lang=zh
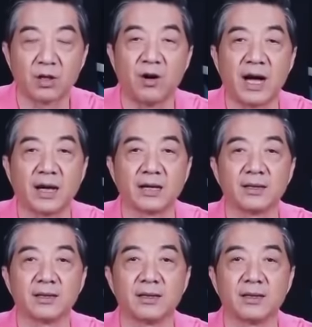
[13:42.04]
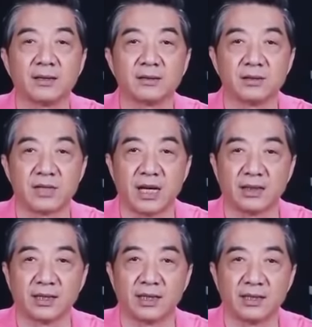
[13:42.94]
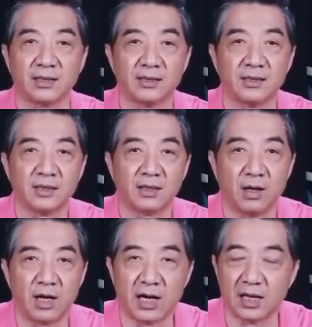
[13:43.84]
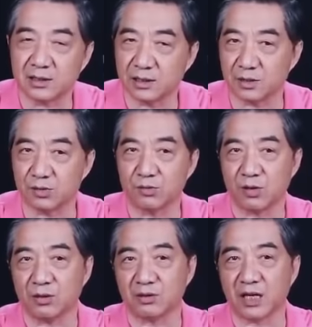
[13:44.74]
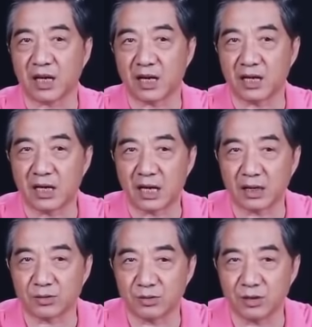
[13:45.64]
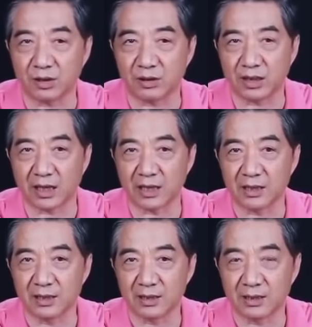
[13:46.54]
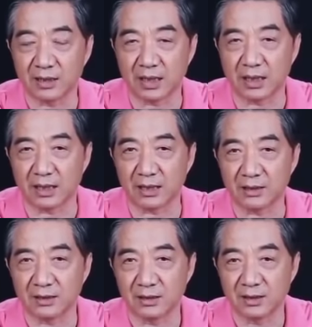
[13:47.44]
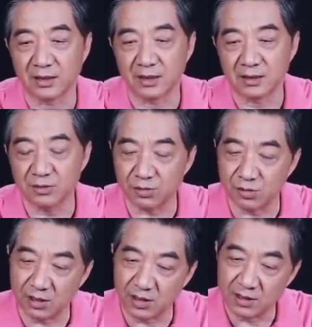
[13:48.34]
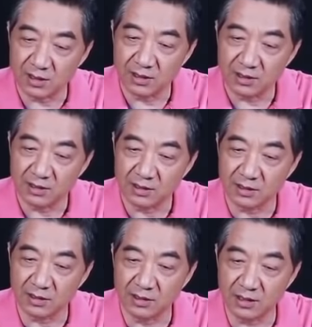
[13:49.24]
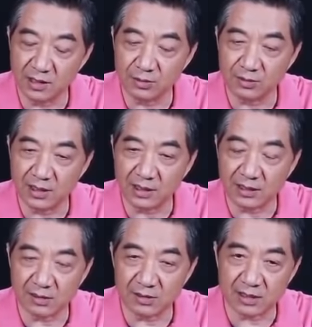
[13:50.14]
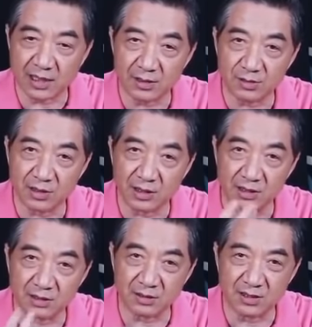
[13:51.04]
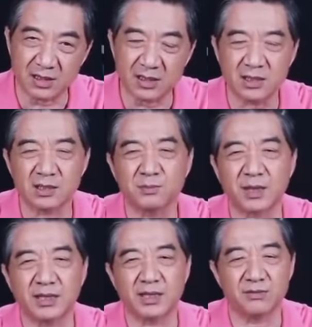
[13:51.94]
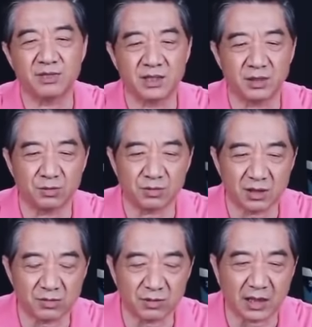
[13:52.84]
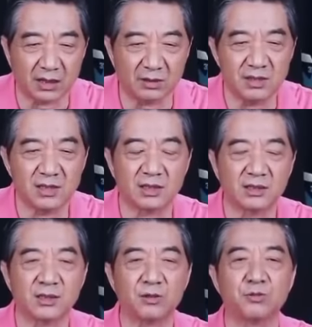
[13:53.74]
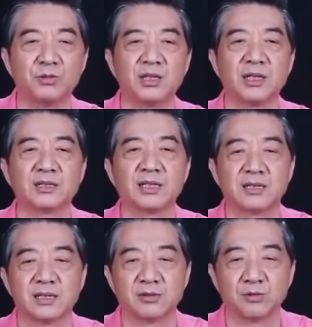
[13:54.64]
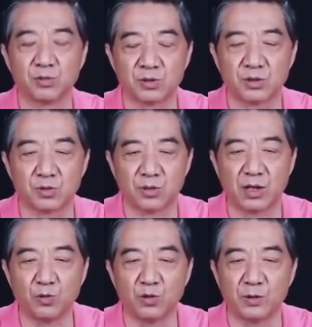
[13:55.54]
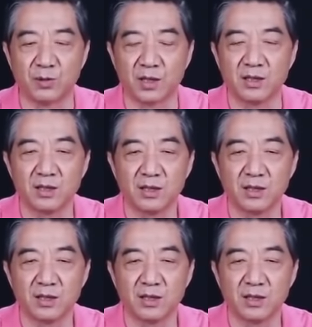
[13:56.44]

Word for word: 靠岸，就这样的，啊，这个中国好厉害啊，中国好厉害，啊，就是说，印度呢，他就采取了一个自己折腾半天，因为印度他这种打捞，你想他那护卫舰在这这船坞里边。